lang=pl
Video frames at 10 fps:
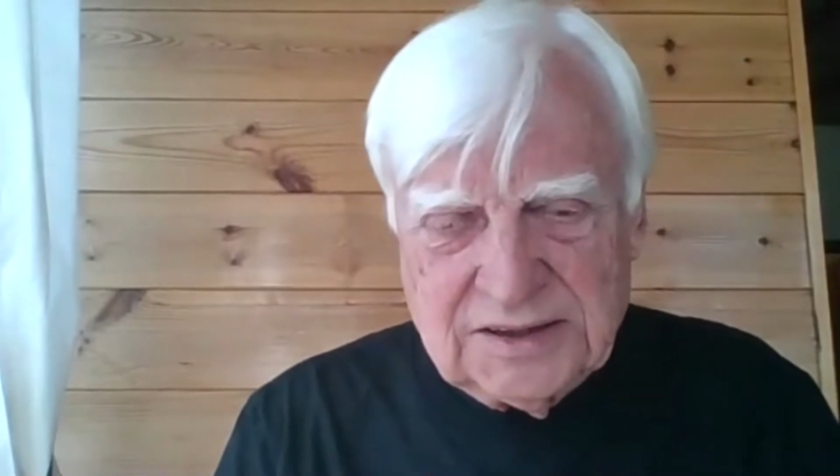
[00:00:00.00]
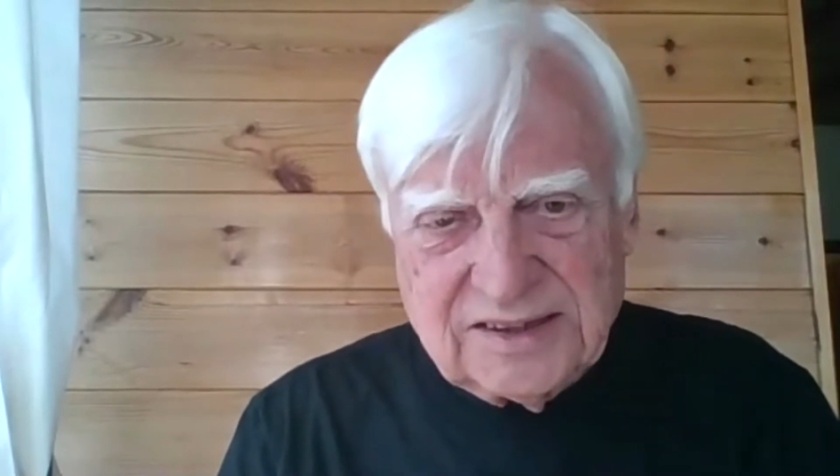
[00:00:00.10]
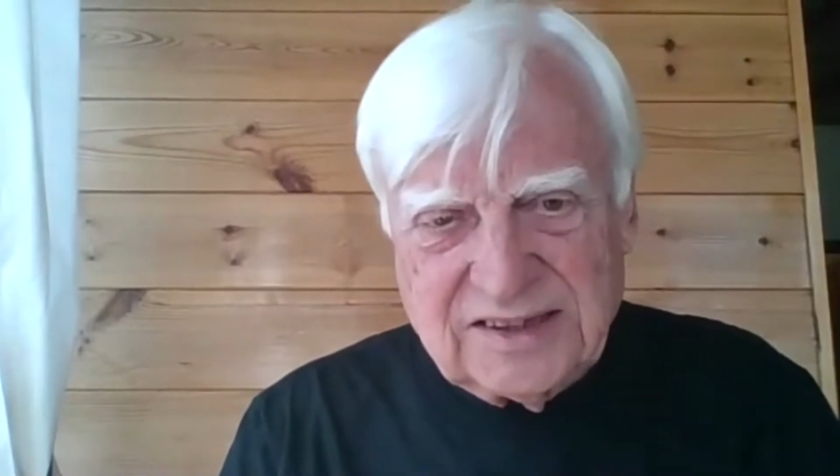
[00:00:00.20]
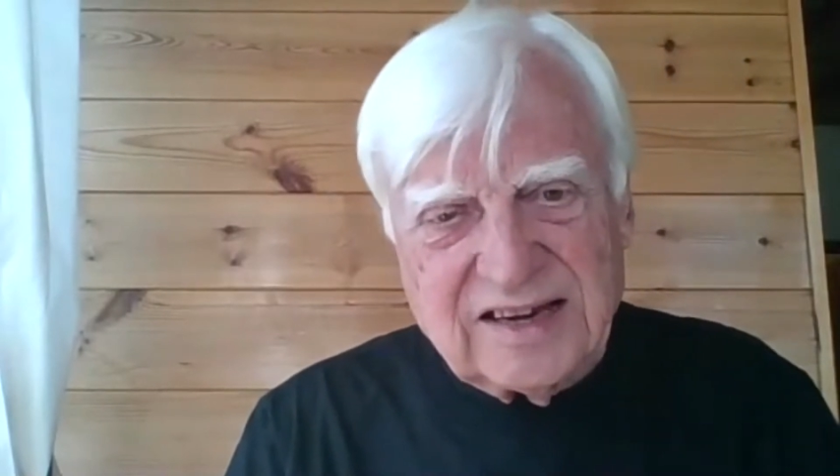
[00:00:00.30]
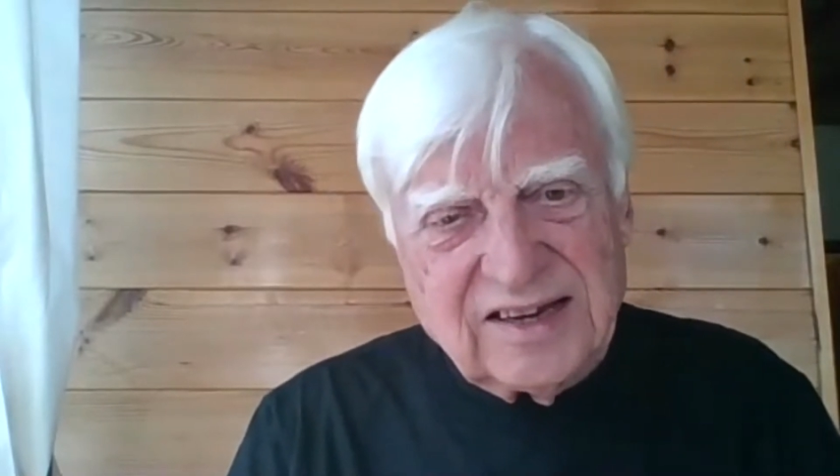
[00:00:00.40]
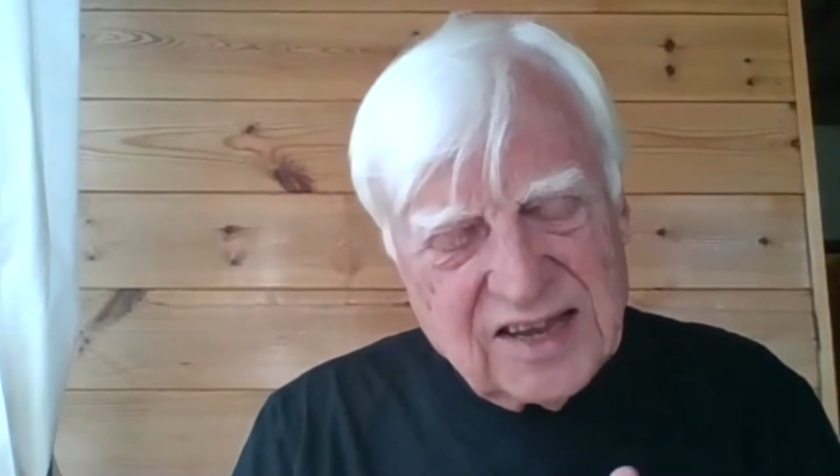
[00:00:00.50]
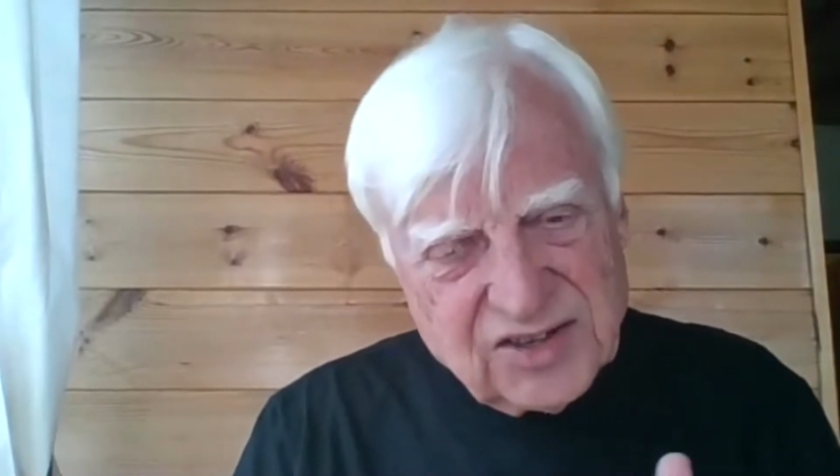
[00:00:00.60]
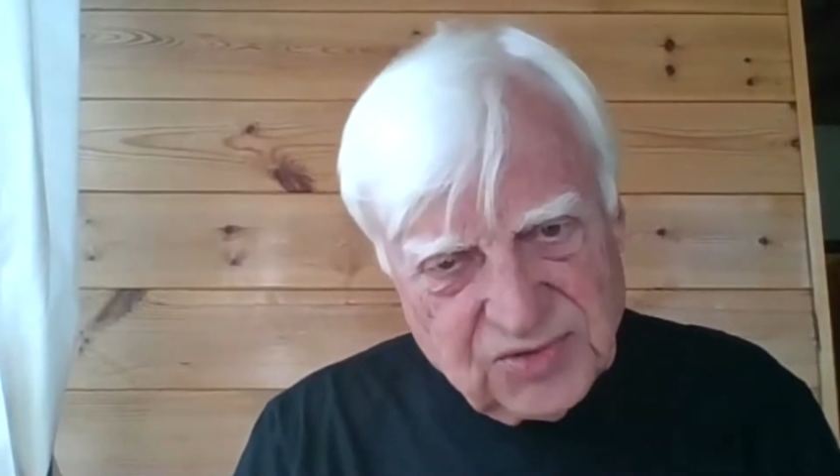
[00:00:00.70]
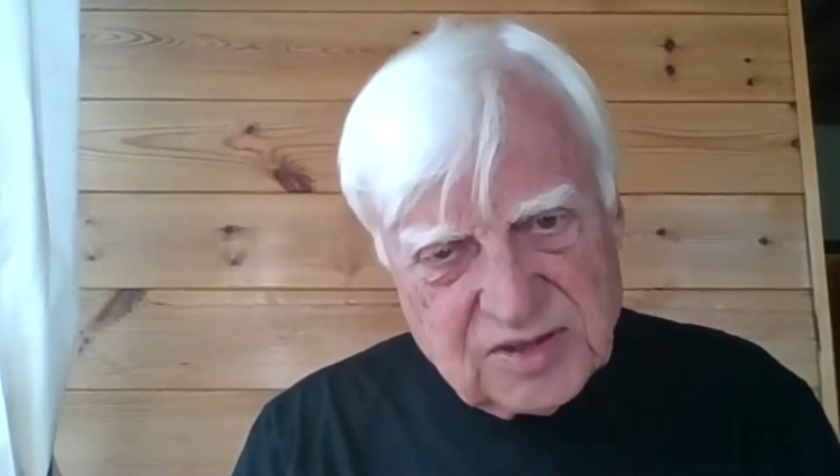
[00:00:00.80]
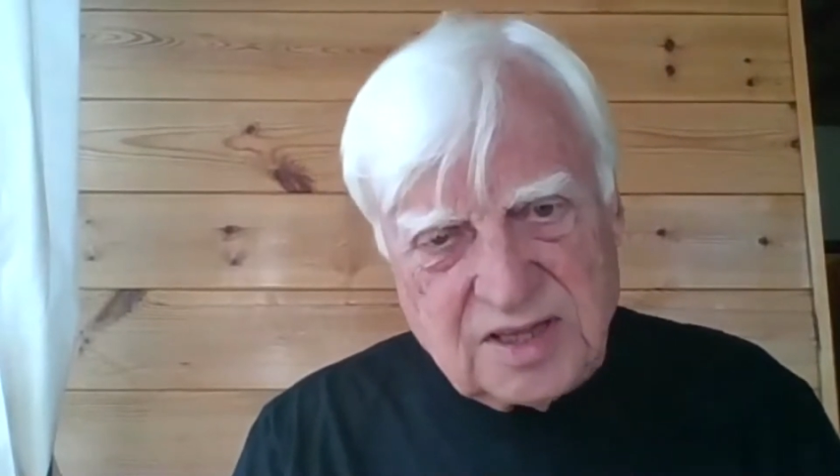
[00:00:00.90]
Nie chciałem
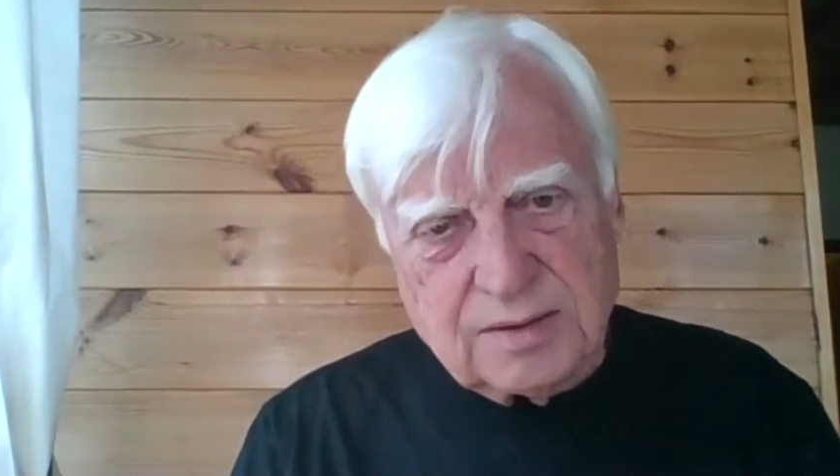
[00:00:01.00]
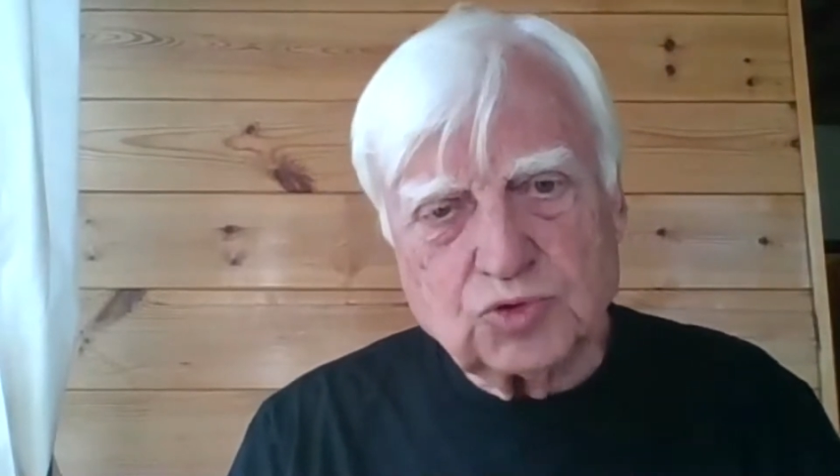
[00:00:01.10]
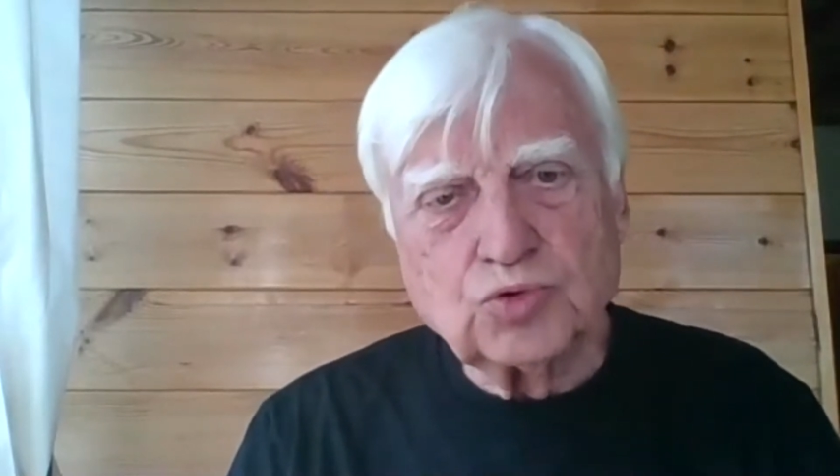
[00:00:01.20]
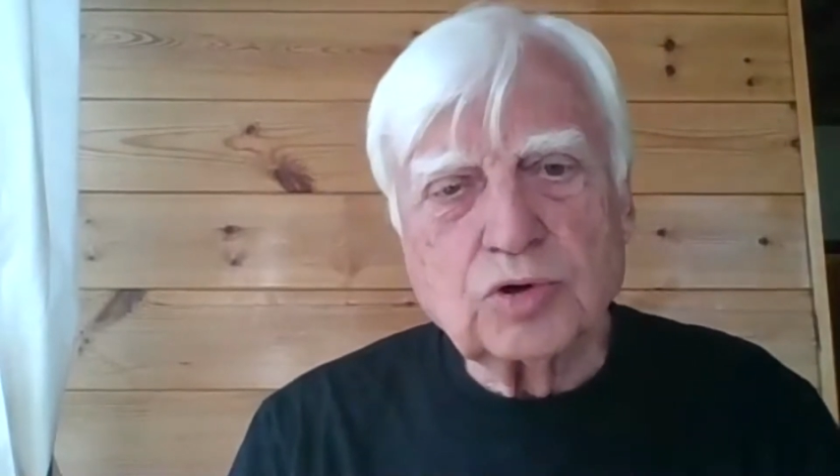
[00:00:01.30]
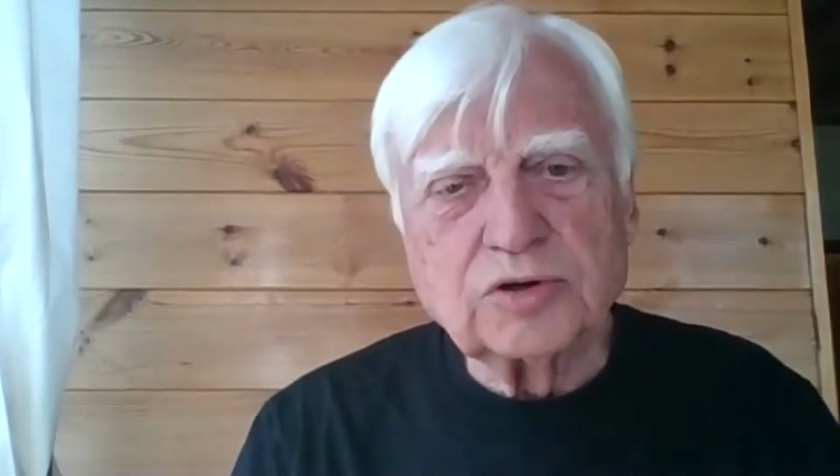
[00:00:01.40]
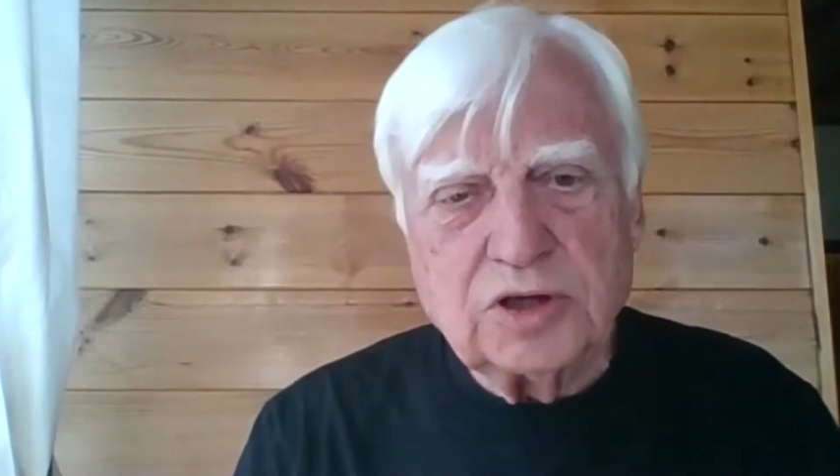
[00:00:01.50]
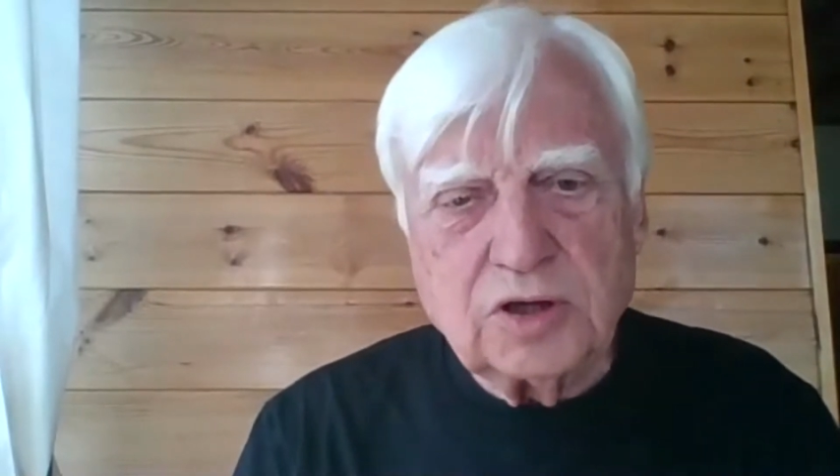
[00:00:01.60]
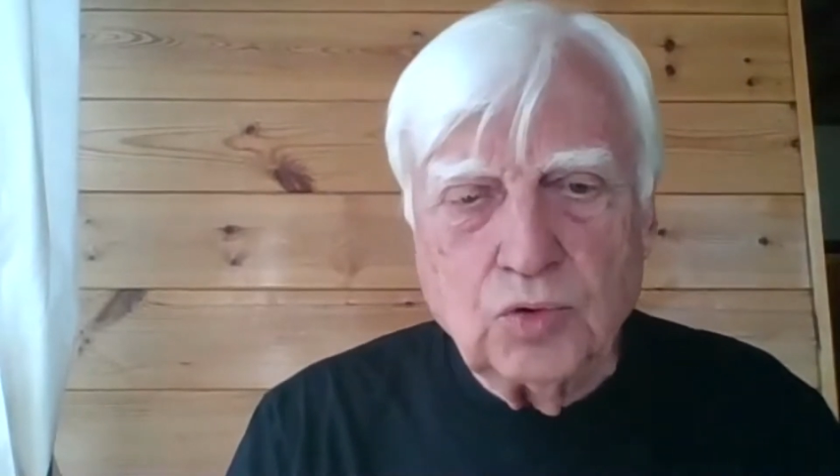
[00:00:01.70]
bowiem zredukować